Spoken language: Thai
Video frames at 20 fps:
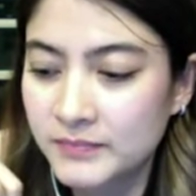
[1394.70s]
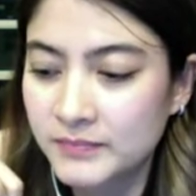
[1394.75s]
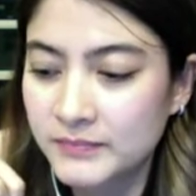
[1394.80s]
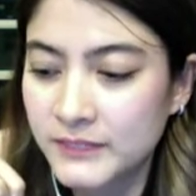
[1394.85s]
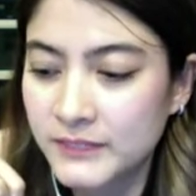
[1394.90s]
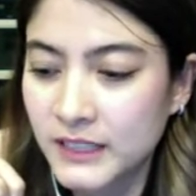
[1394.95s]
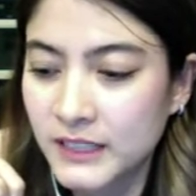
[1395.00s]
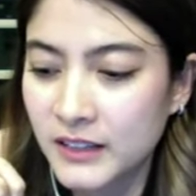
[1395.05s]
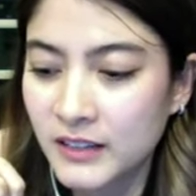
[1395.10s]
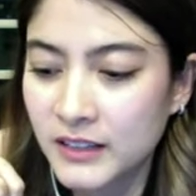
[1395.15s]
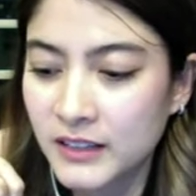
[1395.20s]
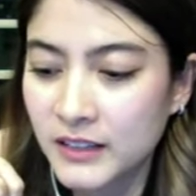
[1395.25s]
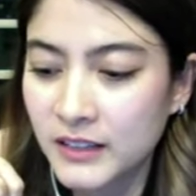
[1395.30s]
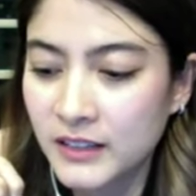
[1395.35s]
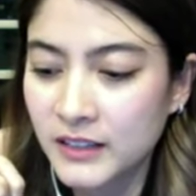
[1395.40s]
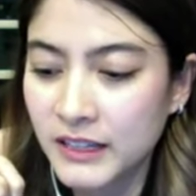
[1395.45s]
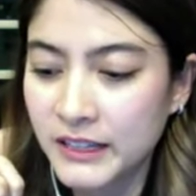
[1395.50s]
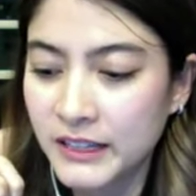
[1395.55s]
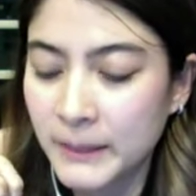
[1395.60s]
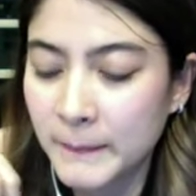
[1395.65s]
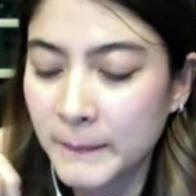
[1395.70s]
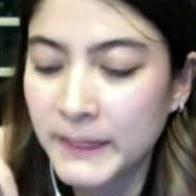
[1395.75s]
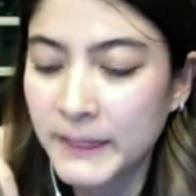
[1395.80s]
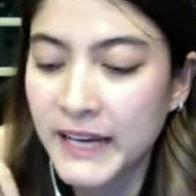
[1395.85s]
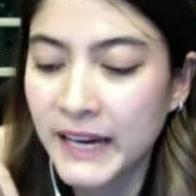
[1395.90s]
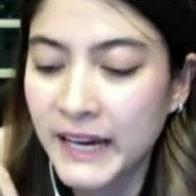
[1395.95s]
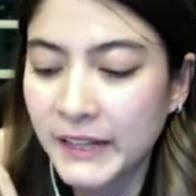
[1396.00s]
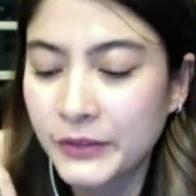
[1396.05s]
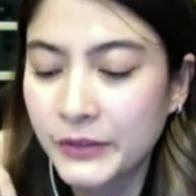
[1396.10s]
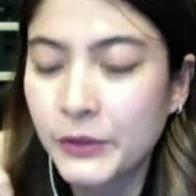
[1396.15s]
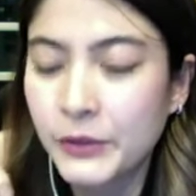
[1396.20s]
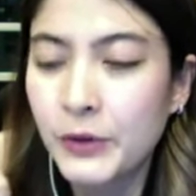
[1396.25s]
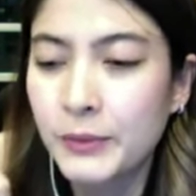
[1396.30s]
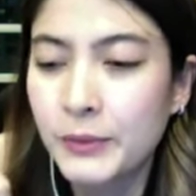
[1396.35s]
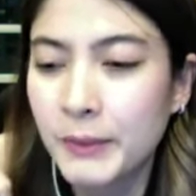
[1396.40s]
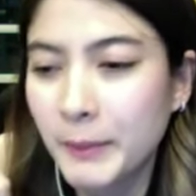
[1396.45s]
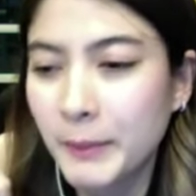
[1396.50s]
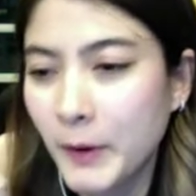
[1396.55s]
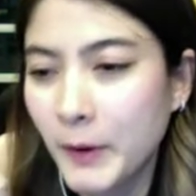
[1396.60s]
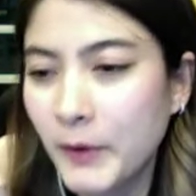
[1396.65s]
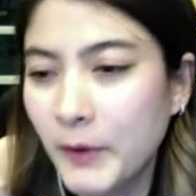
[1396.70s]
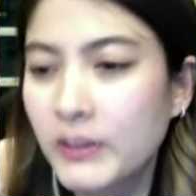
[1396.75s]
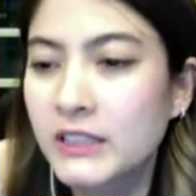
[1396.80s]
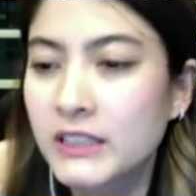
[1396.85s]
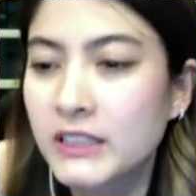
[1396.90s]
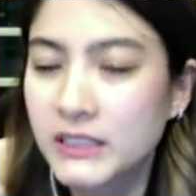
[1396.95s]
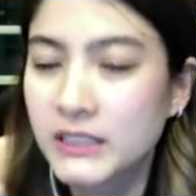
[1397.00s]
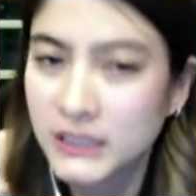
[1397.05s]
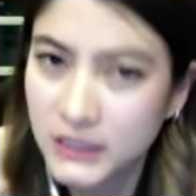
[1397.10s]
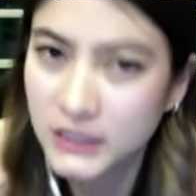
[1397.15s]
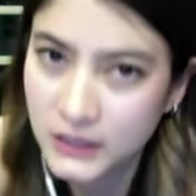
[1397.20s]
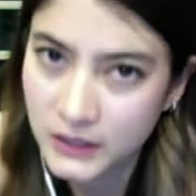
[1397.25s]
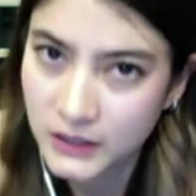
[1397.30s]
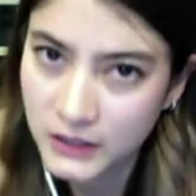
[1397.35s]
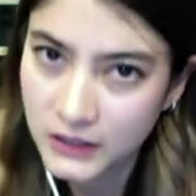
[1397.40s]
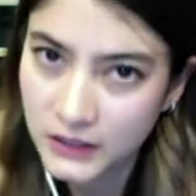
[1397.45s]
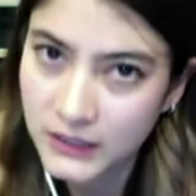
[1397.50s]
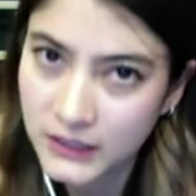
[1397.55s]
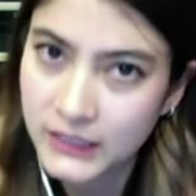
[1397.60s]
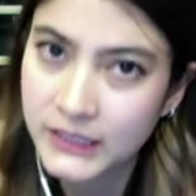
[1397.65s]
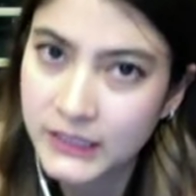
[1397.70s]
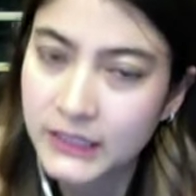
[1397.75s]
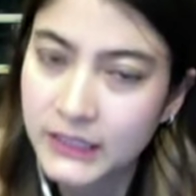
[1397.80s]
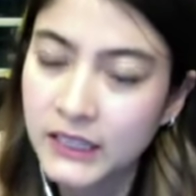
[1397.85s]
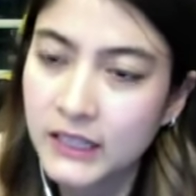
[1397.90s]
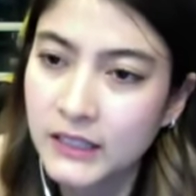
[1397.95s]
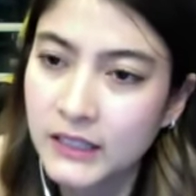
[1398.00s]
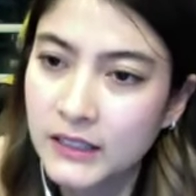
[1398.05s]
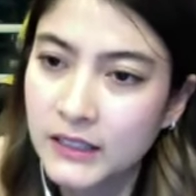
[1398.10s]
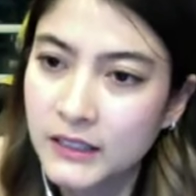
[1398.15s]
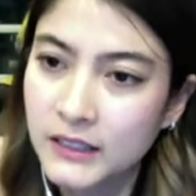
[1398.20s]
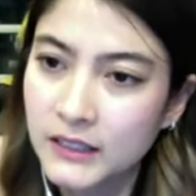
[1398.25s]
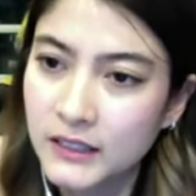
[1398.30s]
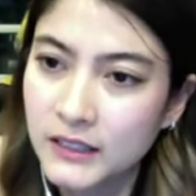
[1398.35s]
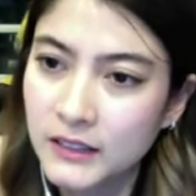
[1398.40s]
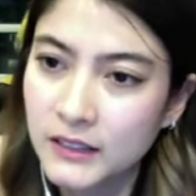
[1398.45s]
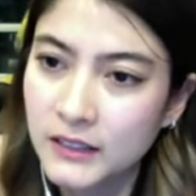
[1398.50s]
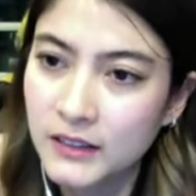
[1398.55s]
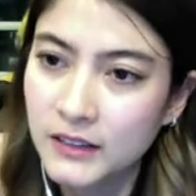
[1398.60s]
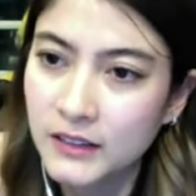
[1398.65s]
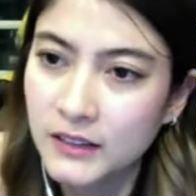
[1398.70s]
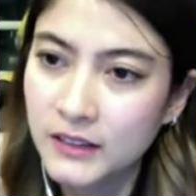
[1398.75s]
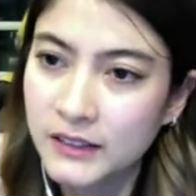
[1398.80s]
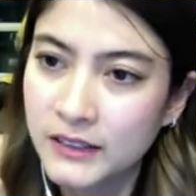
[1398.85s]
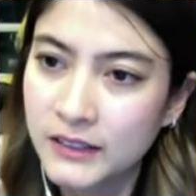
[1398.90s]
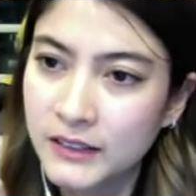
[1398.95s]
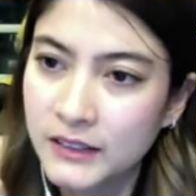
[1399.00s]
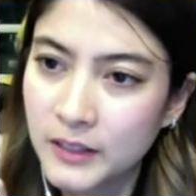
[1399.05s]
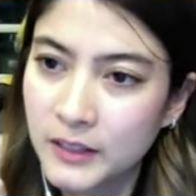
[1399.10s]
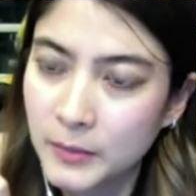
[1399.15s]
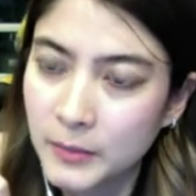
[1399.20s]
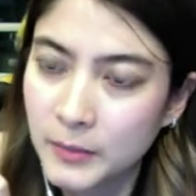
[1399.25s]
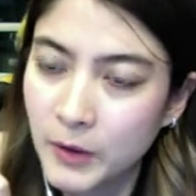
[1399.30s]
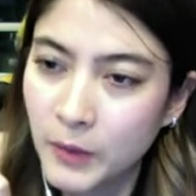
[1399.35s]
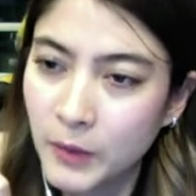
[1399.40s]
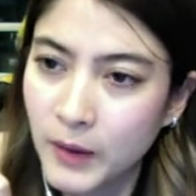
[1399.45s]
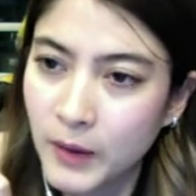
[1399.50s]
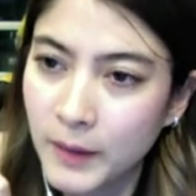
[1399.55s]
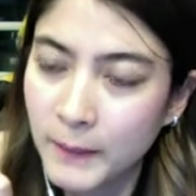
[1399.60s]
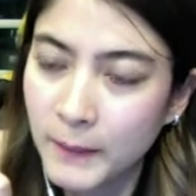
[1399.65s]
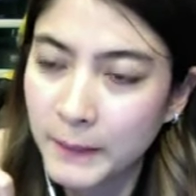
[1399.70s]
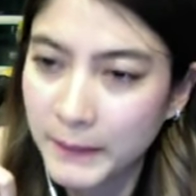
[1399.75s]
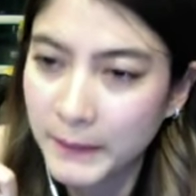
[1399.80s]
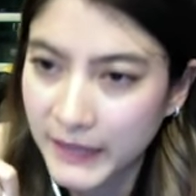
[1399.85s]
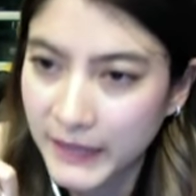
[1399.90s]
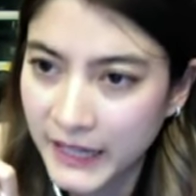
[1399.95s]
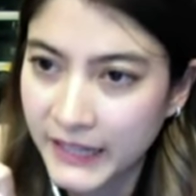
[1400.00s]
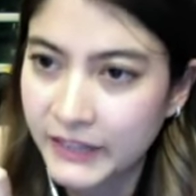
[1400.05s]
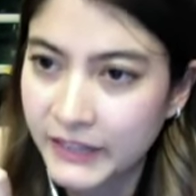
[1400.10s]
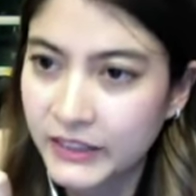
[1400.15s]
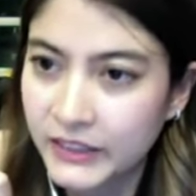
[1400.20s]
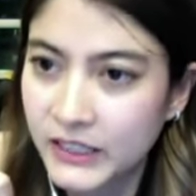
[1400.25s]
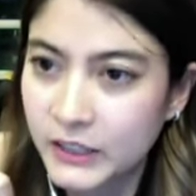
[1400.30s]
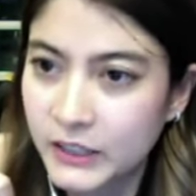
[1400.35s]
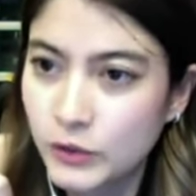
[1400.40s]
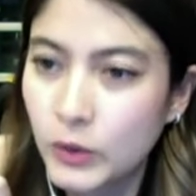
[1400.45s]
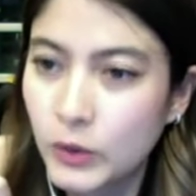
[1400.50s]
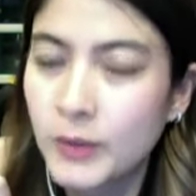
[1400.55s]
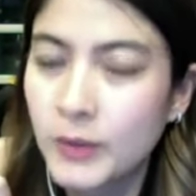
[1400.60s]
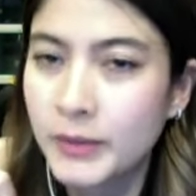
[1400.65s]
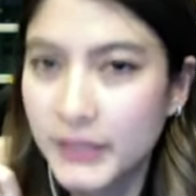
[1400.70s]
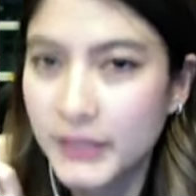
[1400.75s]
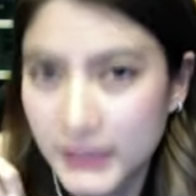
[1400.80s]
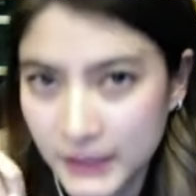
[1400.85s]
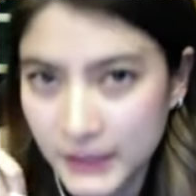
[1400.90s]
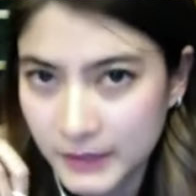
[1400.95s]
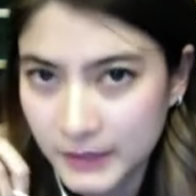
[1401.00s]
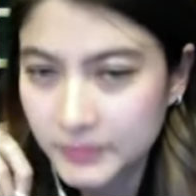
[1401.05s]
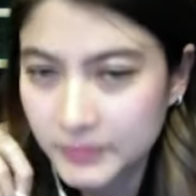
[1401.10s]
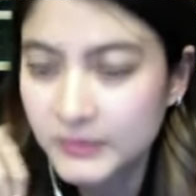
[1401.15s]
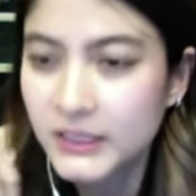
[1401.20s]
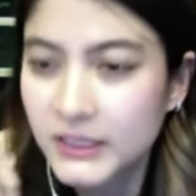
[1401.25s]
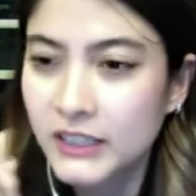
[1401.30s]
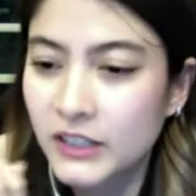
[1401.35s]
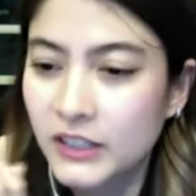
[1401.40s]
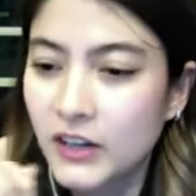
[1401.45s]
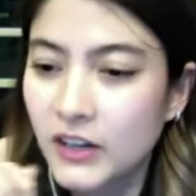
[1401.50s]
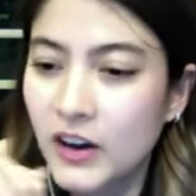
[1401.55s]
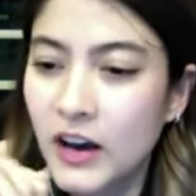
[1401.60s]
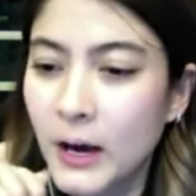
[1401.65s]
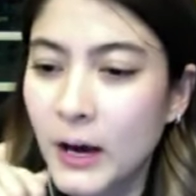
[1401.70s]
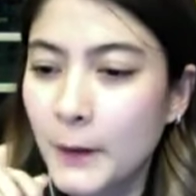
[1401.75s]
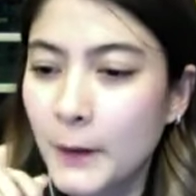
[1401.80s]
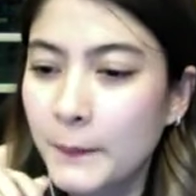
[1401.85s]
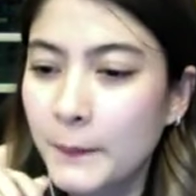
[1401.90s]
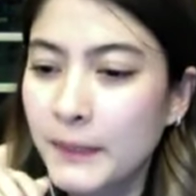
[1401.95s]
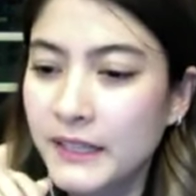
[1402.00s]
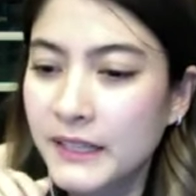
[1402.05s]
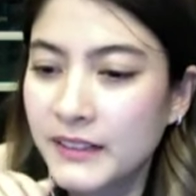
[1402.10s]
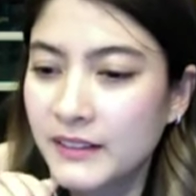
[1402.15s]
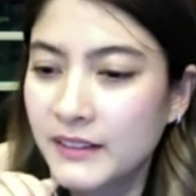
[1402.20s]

เขาเรียกว่าอะไรอ่ะไม่อยากให้ทุกคนแบบออกเงินเยอะอะไรเงี้ย ก็เลยบอกว่าไม่เป็นไรเดี๋ยวกี้ช่วยเพิ่ม ก็เอาเป็น